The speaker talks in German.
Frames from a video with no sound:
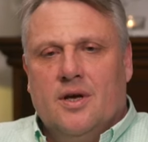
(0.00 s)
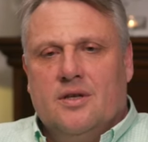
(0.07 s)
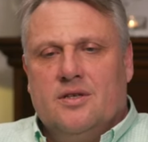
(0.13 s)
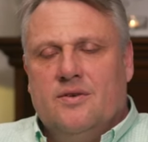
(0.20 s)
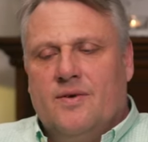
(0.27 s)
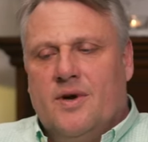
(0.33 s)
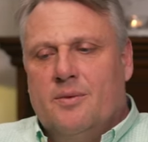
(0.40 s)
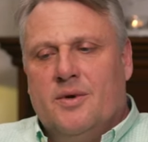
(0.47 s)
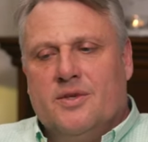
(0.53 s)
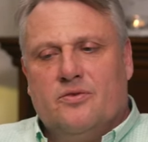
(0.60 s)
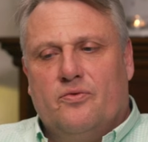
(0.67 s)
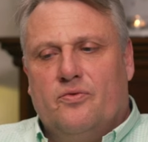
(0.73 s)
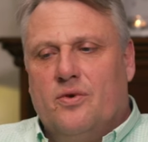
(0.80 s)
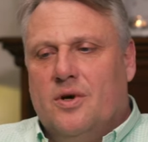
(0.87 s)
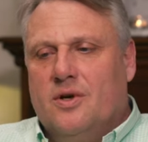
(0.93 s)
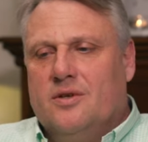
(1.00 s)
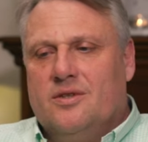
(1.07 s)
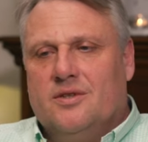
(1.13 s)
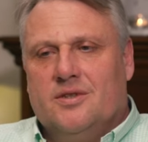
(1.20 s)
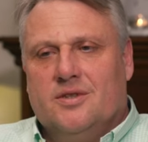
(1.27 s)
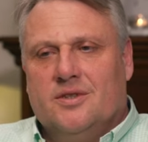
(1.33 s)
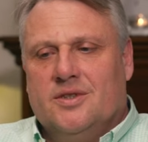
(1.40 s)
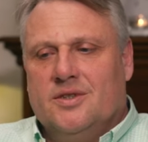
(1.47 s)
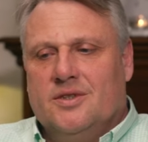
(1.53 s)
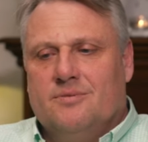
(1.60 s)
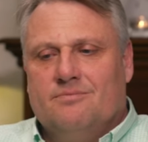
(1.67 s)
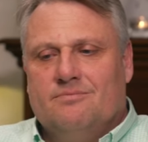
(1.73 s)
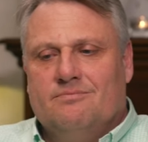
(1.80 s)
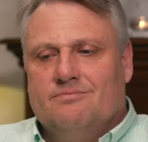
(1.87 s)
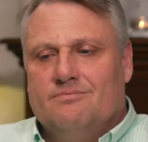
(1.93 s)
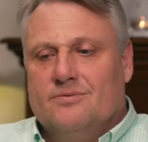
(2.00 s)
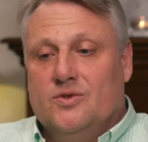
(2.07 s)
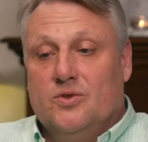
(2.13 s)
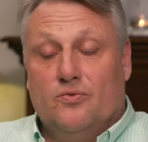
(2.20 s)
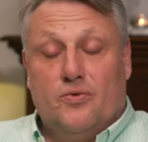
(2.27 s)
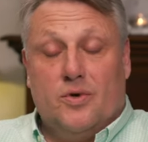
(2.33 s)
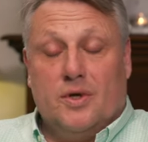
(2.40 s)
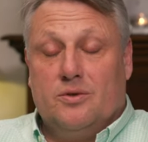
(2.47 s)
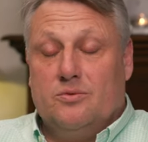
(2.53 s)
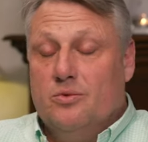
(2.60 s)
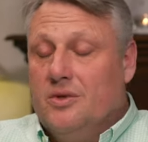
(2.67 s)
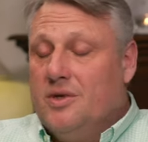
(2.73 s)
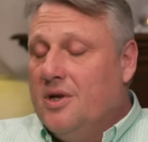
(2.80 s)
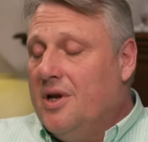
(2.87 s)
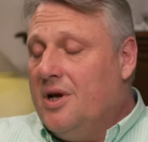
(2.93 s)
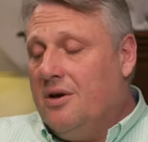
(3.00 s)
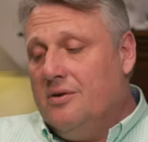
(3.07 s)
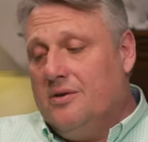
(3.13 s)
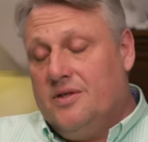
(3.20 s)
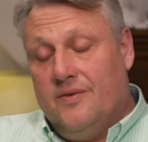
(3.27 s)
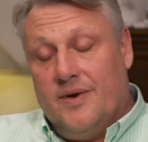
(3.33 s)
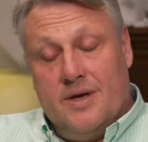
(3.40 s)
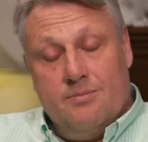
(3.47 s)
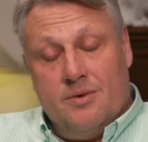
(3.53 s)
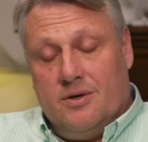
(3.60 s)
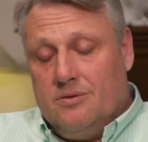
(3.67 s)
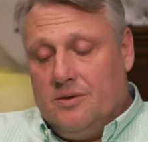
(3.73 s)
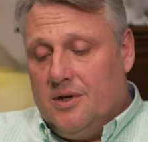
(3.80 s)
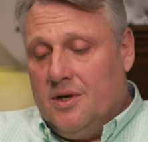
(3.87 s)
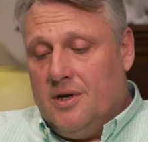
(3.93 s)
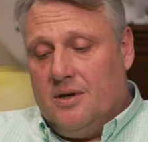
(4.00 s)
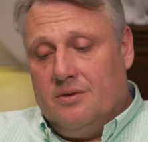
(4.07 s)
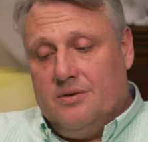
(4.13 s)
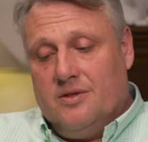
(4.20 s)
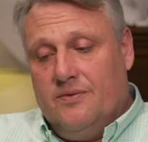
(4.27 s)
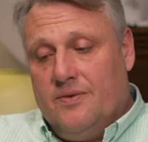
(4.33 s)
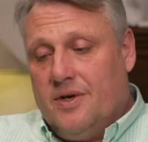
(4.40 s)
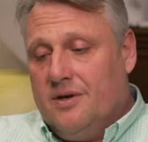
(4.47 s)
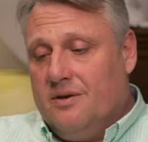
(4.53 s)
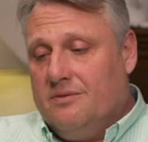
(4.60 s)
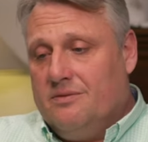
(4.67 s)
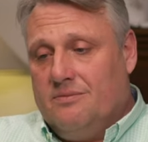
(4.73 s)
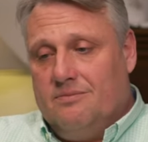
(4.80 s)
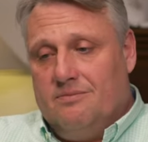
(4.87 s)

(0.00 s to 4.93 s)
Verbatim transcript: Sie war immer sofort, äh, sofort gut gelaunt, sie war immer gut gelaunt, sie war